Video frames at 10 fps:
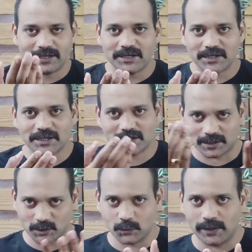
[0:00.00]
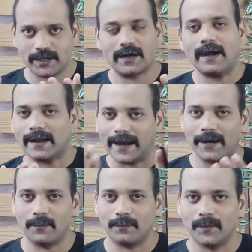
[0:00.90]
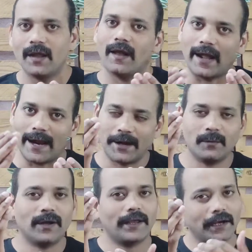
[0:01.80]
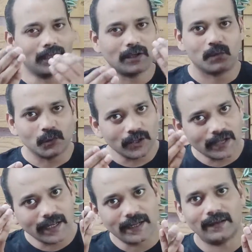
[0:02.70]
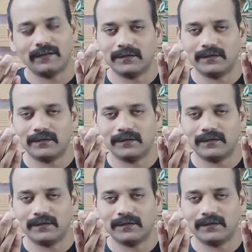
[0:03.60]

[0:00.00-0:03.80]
టీచర్స్ జూనియర్ అండ్ యాడమ్ యాడమ్ అనేది అంతకు ముందుగానే